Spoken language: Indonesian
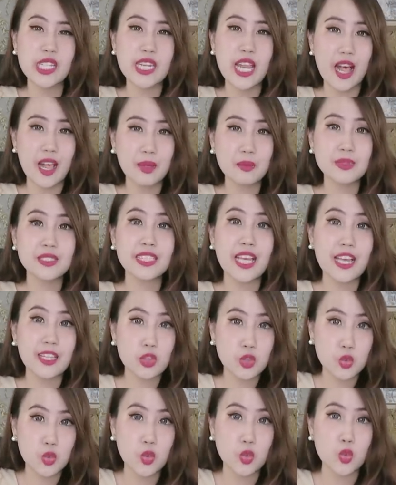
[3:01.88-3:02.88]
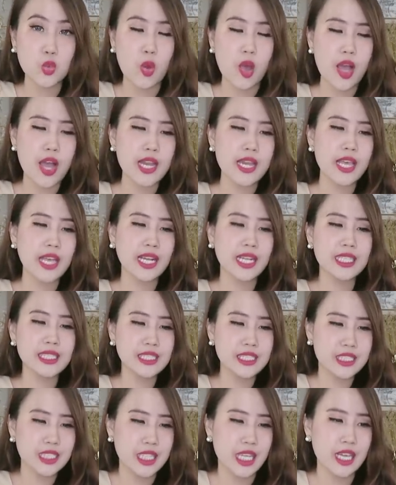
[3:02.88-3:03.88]
di dalam satu ruangan yang
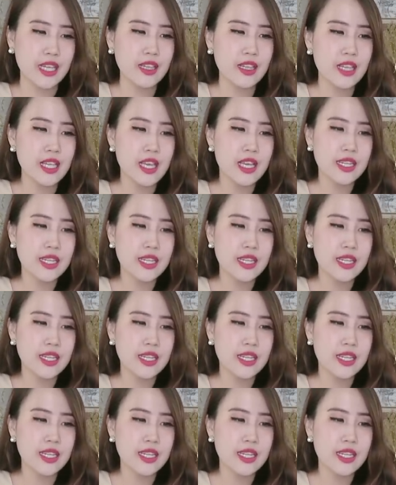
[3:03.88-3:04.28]
kecil